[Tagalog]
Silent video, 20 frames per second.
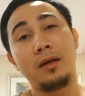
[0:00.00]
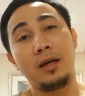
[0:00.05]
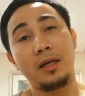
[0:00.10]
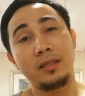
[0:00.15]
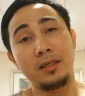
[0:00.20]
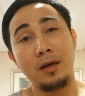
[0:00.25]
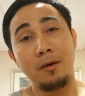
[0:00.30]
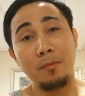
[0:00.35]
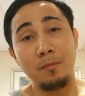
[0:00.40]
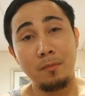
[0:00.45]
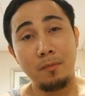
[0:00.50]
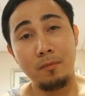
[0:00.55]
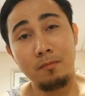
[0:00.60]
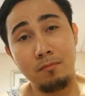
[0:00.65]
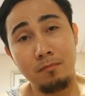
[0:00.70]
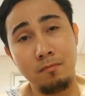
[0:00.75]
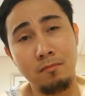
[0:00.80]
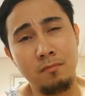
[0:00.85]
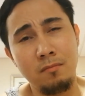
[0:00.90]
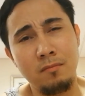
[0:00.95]
Kasi,
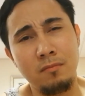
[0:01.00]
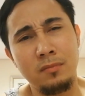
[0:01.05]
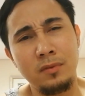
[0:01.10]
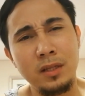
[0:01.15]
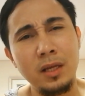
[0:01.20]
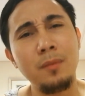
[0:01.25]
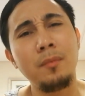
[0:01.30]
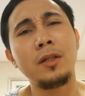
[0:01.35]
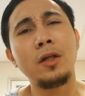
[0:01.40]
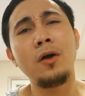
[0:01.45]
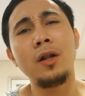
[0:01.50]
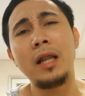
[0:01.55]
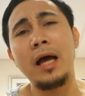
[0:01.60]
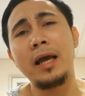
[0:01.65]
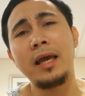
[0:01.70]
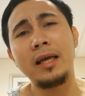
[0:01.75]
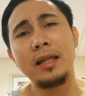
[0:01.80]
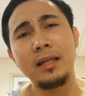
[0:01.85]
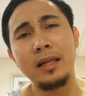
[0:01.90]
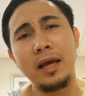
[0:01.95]
hindi naman ako
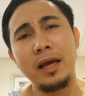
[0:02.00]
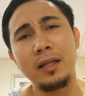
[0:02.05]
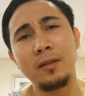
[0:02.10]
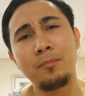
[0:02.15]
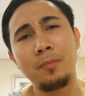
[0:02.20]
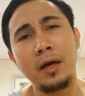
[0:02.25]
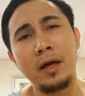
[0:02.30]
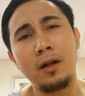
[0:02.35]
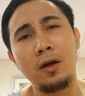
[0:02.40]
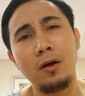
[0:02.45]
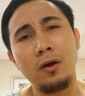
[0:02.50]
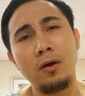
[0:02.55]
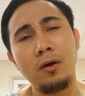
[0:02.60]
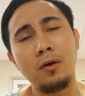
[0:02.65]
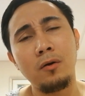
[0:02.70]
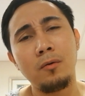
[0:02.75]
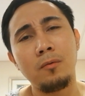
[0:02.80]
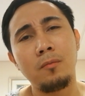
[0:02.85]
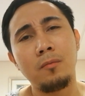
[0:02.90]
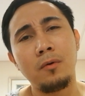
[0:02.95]
laging late,
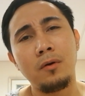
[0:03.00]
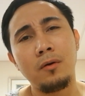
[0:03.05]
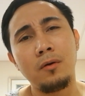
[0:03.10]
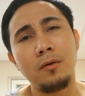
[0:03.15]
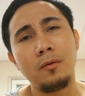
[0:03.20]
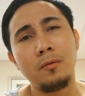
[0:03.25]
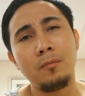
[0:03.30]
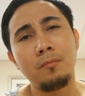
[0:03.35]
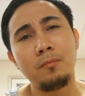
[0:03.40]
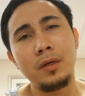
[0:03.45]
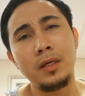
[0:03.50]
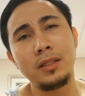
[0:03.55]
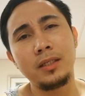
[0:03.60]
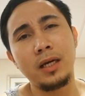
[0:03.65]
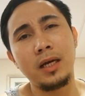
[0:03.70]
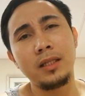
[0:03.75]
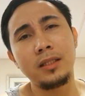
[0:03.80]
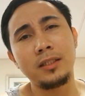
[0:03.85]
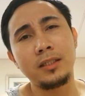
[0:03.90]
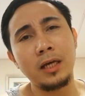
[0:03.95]
pero
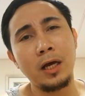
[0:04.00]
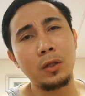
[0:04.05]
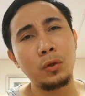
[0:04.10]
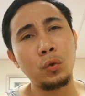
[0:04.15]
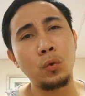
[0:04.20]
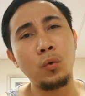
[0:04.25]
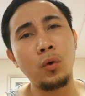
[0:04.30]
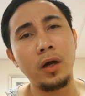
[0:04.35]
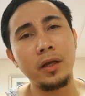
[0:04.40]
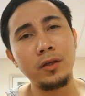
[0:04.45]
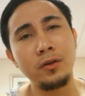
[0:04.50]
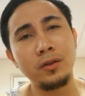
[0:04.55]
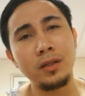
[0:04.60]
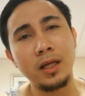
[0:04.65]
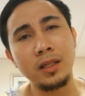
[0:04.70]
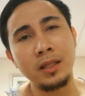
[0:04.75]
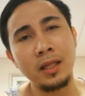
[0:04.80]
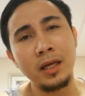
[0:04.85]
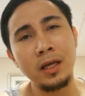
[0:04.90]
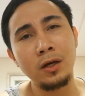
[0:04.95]
minsan saktuhan yung
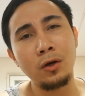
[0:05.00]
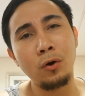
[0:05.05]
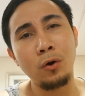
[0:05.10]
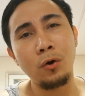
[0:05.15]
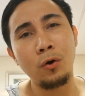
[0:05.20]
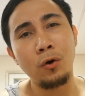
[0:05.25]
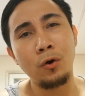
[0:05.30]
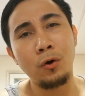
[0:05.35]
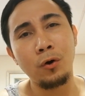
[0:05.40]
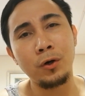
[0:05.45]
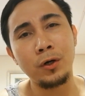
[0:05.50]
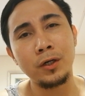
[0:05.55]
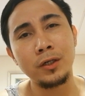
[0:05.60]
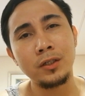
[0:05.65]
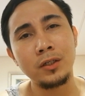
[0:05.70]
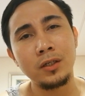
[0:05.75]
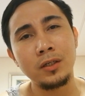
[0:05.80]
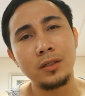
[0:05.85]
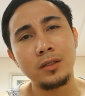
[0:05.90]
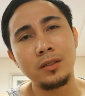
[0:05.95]
dating ko
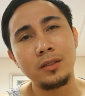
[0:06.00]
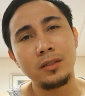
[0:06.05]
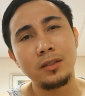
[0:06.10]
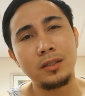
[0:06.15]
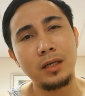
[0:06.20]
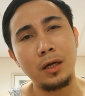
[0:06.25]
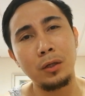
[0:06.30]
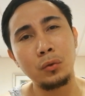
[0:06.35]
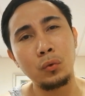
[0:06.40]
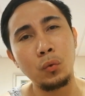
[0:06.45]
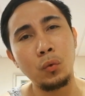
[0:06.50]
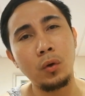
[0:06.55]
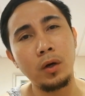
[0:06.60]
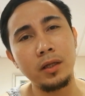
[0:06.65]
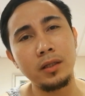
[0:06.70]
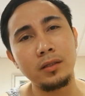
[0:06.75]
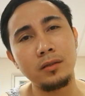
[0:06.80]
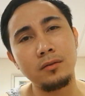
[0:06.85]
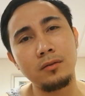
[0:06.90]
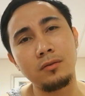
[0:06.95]
or
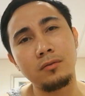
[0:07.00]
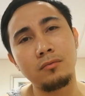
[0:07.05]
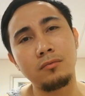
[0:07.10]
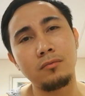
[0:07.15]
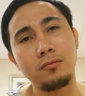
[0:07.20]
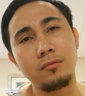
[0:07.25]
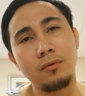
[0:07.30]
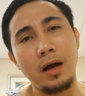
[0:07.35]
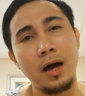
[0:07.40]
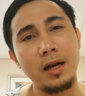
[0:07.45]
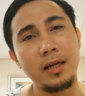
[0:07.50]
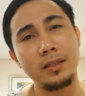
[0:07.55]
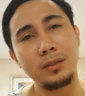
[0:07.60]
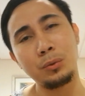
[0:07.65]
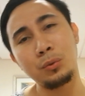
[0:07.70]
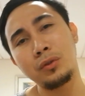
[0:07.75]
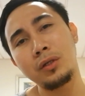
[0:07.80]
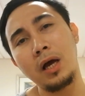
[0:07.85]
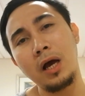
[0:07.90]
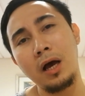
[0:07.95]
saktuhan yung
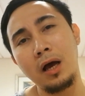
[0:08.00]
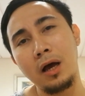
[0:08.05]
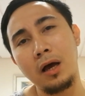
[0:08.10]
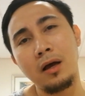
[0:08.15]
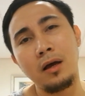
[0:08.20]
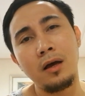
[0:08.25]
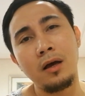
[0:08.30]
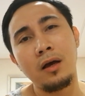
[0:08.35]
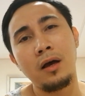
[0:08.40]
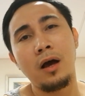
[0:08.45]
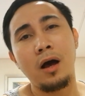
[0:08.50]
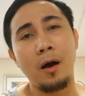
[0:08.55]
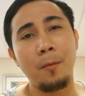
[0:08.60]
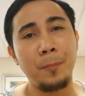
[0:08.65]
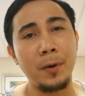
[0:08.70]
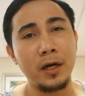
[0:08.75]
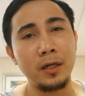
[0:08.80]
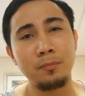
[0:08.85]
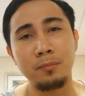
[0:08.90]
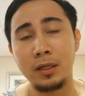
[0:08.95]
alis ko sa
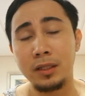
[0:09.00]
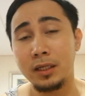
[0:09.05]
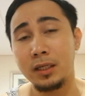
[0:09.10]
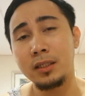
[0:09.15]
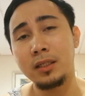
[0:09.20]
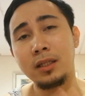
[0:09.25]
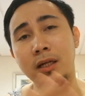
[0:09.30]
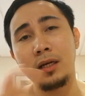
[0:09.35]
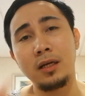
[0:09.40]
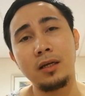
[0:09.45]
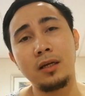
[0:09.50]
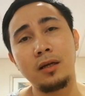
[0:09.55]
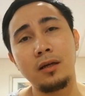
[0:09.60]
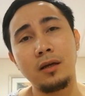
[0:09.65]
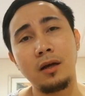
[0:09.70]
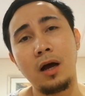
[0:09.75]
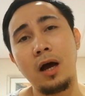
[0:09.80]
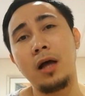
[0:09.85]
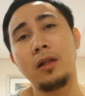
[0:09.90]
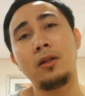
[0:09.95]
apartment kasi nag
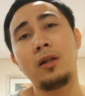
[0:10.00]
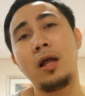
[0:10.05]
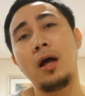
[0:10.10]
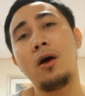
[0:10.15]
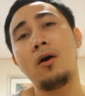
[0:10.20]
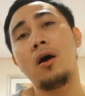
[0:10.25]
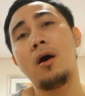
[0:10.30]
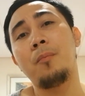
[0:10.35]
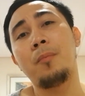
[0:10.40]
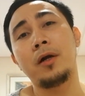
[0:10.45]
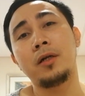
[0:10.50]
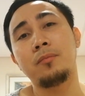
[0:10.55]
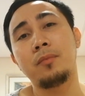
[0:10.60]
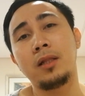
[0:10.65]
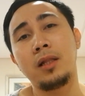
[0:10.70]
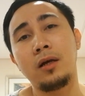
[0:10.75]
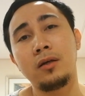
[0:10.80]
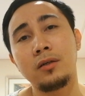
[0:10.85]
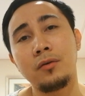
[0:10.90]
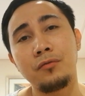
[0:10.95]
uh, ano lang ako
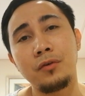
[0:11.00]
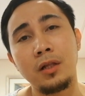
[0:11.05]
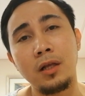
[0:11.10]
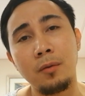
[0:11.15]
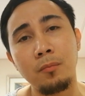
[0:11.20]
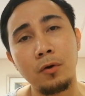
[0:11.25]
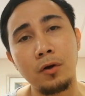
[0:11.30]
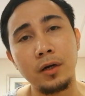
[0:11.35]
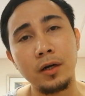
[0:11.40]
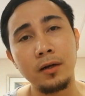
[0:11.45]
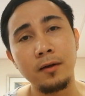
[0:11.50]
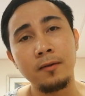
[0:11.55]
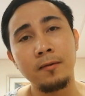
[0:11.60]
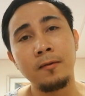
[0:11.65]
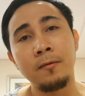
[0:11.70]
apartment lang ako sa Villamor.